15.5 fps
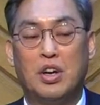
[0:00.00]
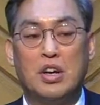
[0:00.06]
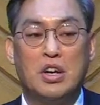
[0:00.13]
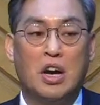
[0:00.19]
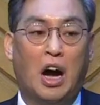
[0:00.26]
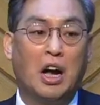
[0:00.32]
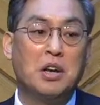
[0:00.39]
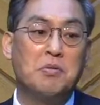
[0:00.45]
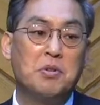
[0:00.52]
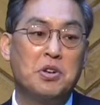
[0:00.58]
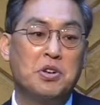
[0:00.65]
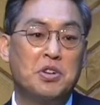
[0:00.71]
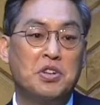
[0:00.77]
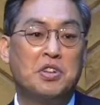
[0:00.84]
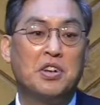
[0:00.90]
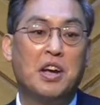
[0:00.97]
아니면
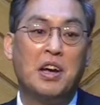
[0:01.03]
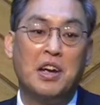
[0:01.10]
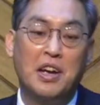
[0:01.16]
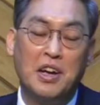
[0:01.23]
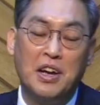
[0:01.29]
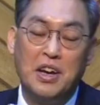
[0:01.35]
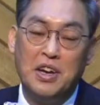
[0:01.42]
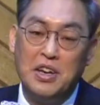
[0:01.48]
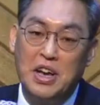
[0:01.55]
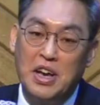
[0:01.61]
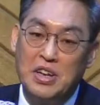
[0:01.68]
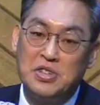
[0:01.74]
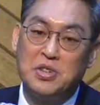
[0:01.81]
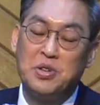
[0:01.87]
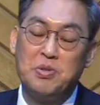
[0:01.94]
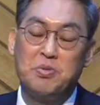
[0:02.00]
이들이
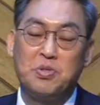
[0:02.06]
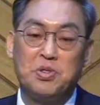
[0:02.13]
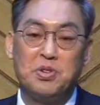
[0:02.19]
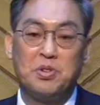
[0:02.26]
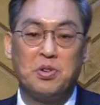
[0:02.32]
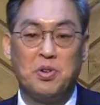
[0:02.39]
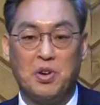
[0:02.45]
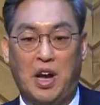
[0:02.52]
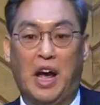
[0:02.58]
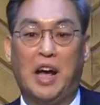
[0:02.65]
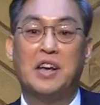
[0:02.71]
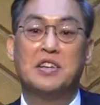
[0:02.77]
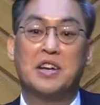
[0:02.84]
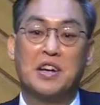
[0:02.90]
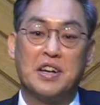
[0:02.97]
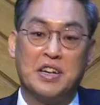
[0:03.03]
예수를 붙들고
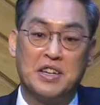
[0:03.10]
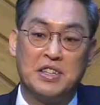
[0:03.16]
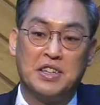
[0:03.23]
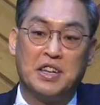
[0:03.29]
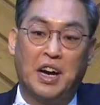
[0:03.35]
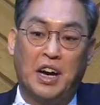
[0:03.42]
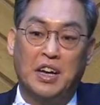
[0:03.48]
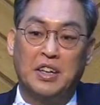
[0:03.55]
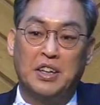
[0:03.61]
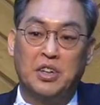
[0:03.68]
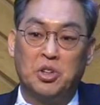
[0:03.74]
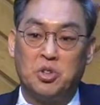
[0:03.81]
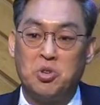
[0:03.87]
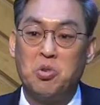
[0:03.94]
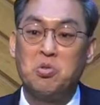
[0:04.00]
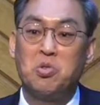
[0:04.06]
가이사라까지 가야 돼요.
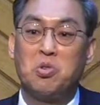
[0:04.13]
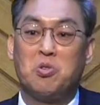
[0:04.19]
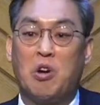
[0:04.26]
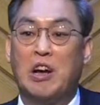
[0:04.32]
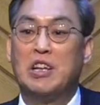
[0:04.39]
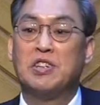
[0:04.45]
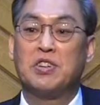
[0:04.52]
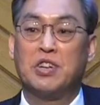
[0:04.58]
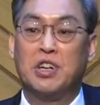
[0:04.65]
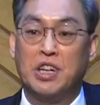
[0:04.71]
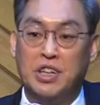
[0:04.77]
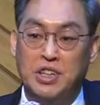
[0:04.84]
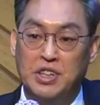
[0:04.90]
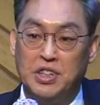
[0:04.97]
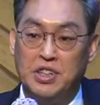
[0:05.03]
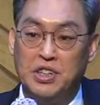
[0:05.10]
총독 관저가
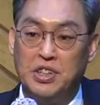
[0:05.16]
있는.